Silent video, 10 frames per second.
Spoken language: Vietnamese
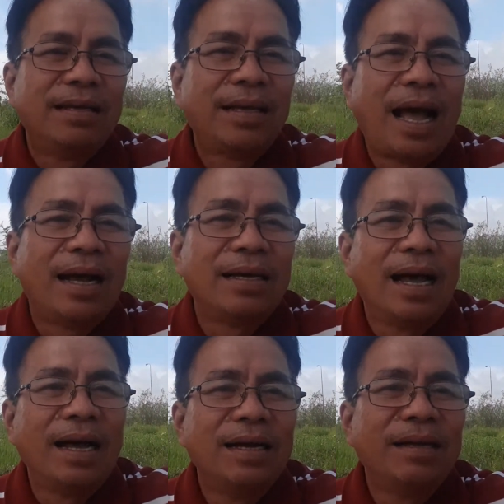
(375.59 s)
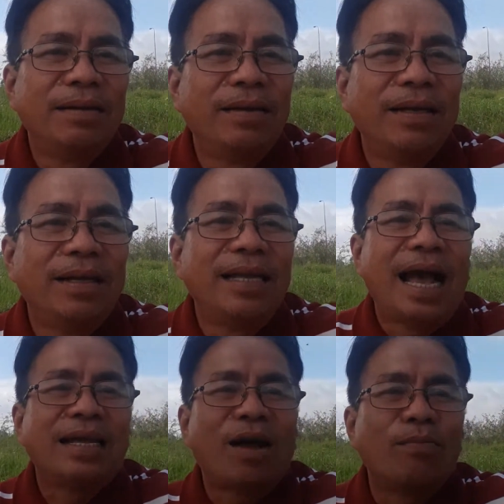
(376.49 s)
trời ơi
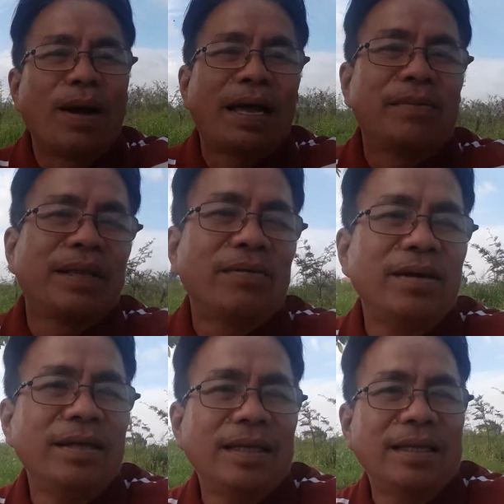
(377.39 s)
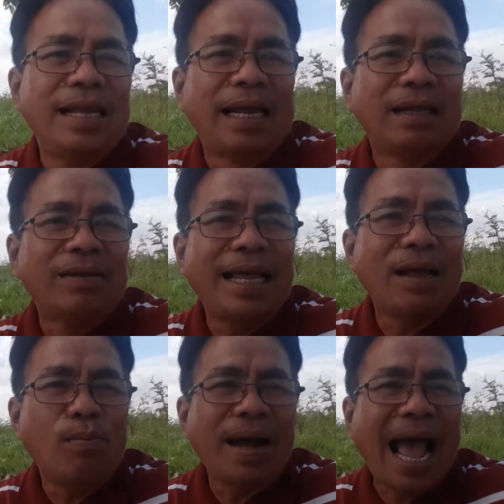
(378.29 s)
vợ chồng mày mà tao nhìn tao thấy
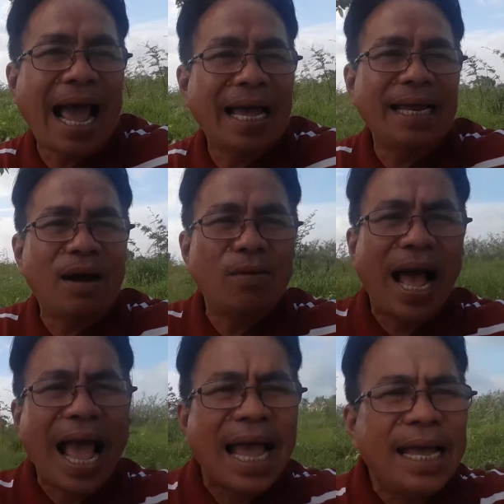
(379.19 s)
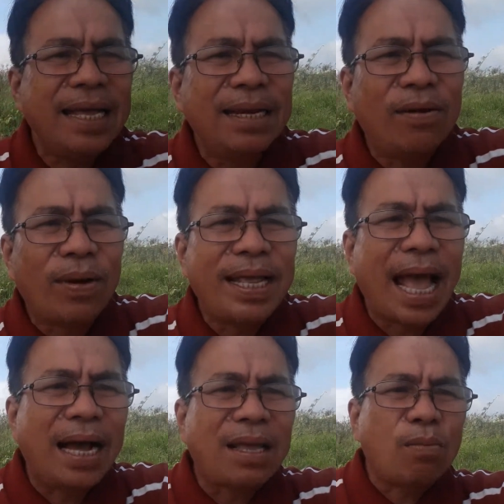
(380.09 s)
giống ai đâu ai chứ đâu phải
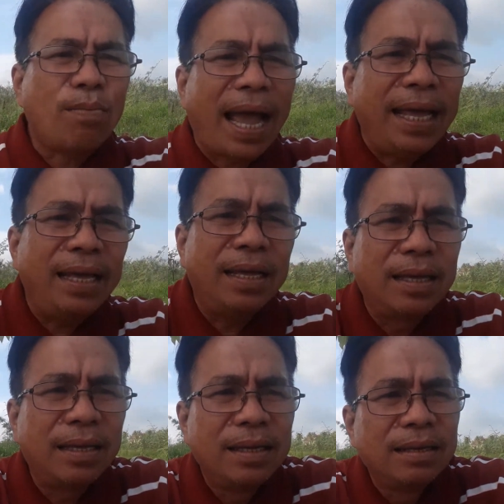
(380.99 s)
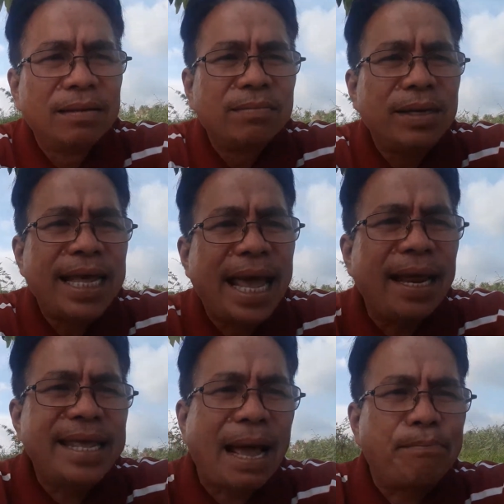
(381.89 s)
vợ chồng mày mày vẽ
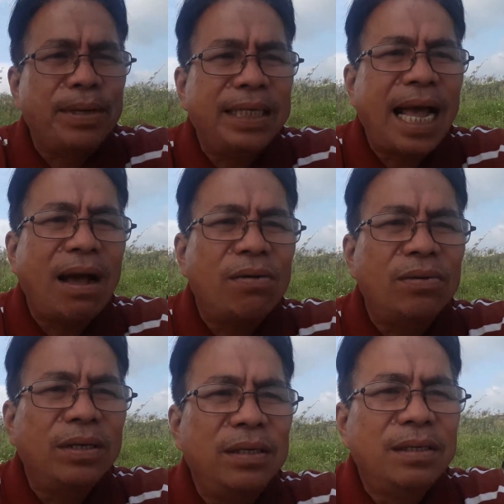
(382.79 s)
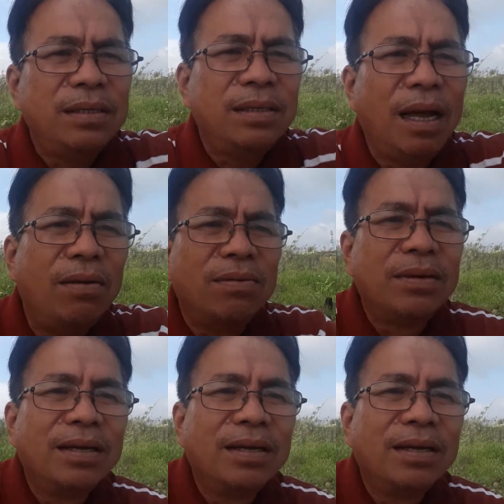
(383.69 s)
nhầm hay sao cháu